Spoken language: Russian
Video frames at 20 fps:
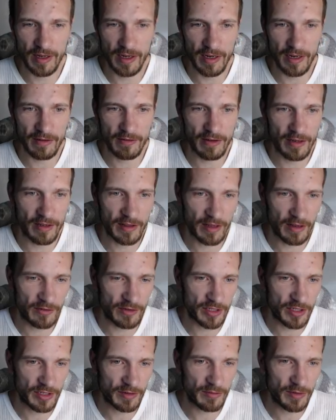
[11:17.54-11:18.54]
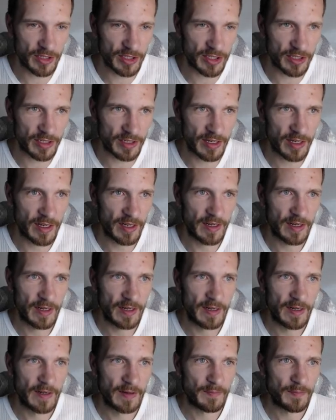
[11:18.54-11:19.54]
левой клавишей мыши.
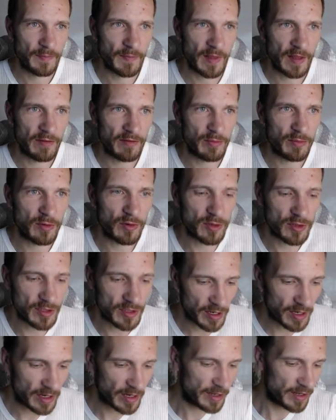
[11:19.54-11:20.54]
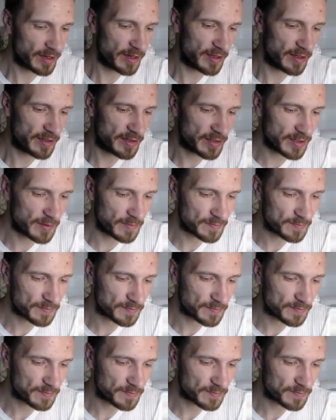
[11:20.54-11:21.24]
Вы просто кликаете